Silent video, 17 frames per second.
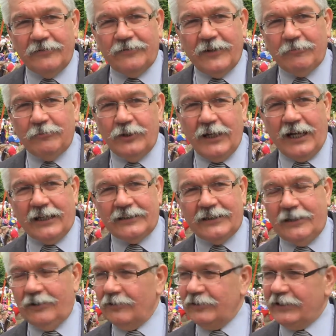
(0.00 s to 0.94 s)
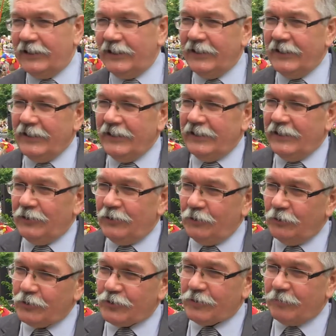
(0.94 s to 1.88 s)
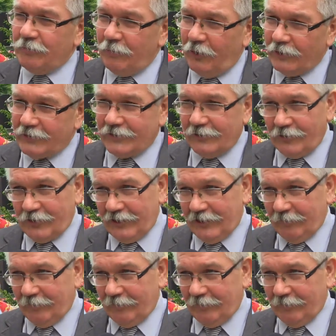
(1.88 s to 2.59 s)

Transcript: fabularnie, one już mocno się